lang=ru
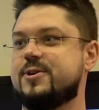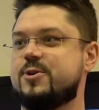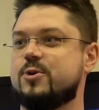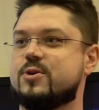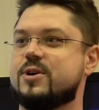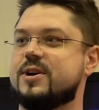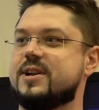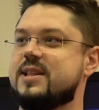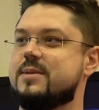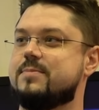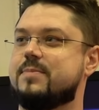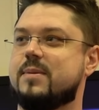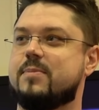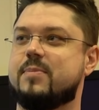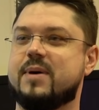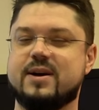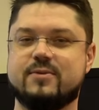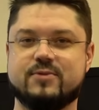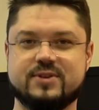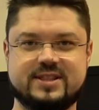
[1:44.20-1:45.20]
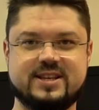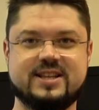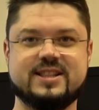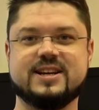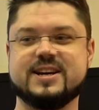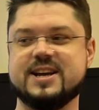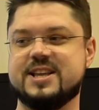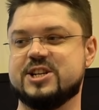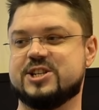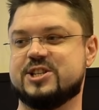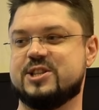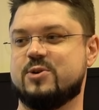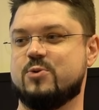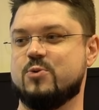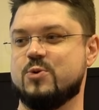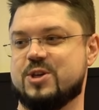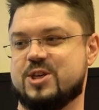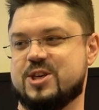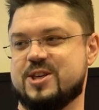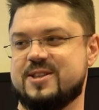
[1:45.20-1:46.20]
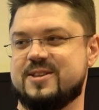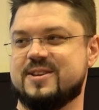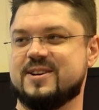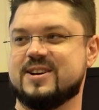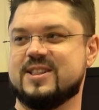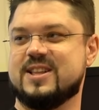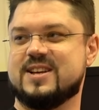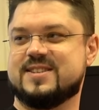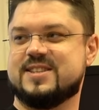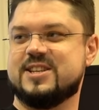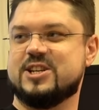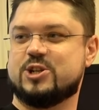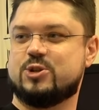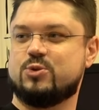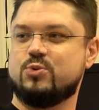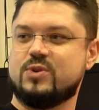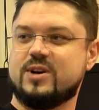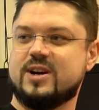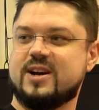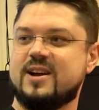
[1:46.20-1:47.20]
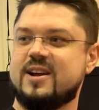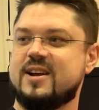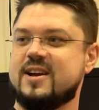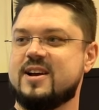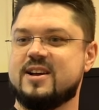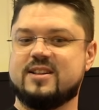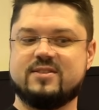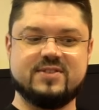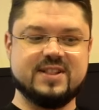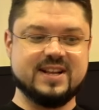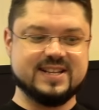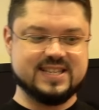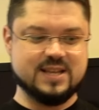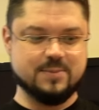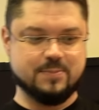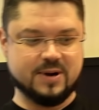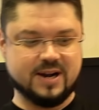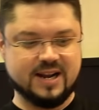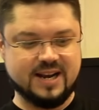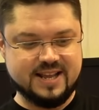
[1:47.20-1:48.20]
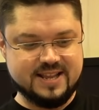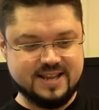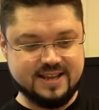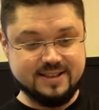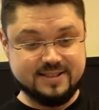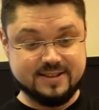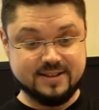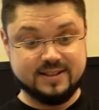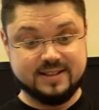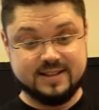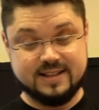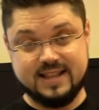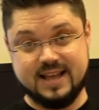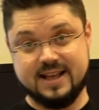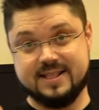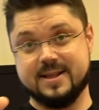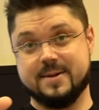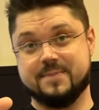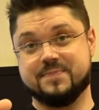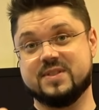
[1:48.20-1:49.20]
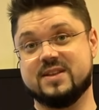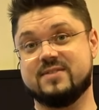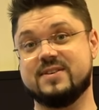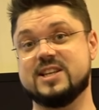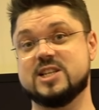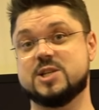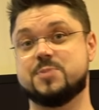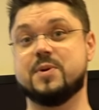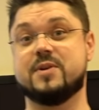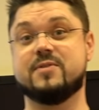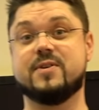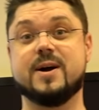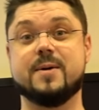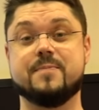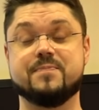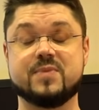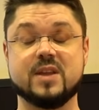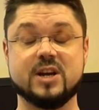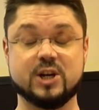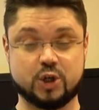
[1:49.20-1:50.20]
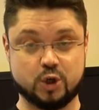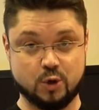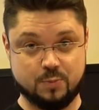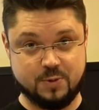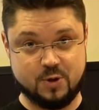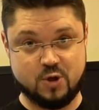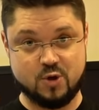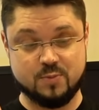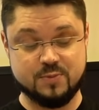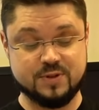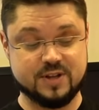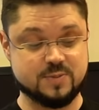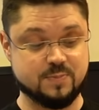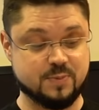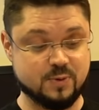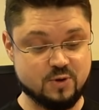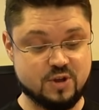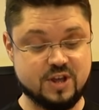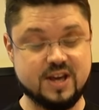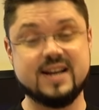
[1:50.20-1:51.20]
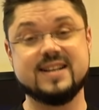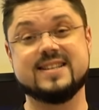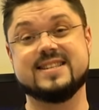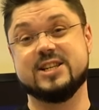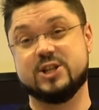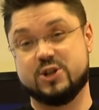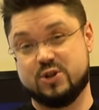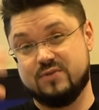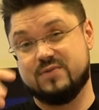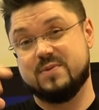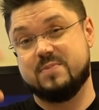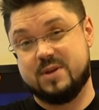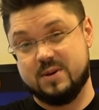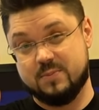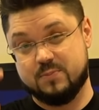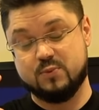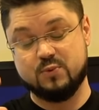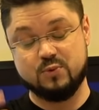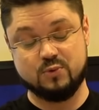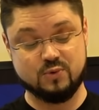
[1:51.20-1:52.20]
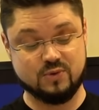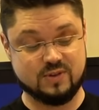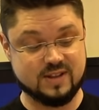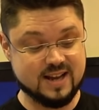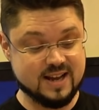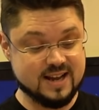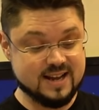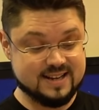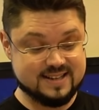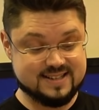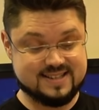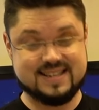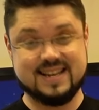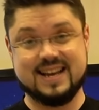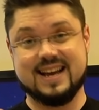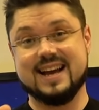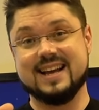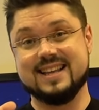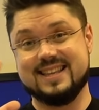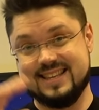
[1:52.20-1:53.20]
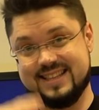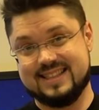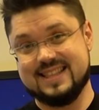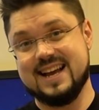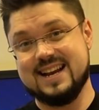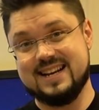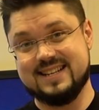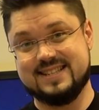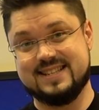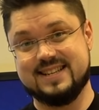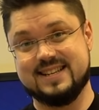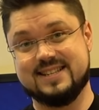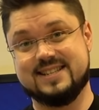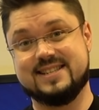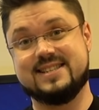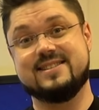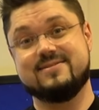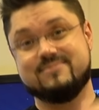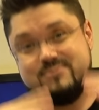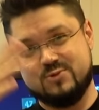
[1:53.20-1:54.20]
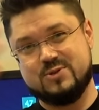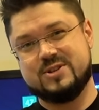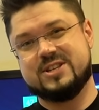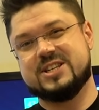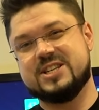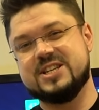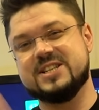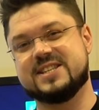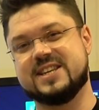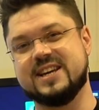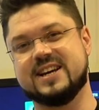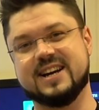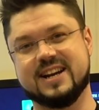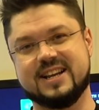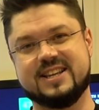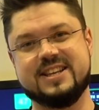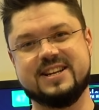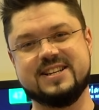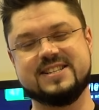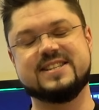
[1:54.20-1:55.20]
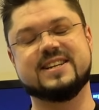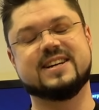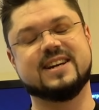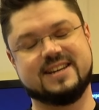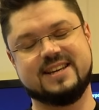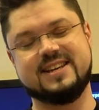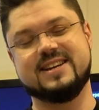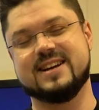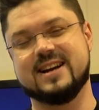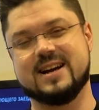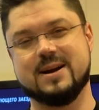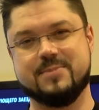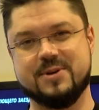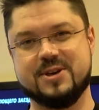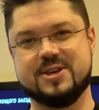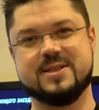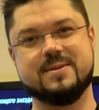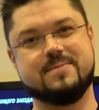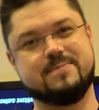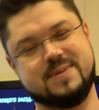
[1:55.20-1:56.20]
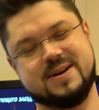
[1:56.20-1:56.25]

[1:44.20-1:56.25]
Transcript: Ёкарный бабай. Вот это, конечно, очень классная штука. 12 поколение Intel. Ладно, давайте сперва что э, почем у нас получается и что вообще будут за детали здесь. Ну, технических характеристиках и как обычно.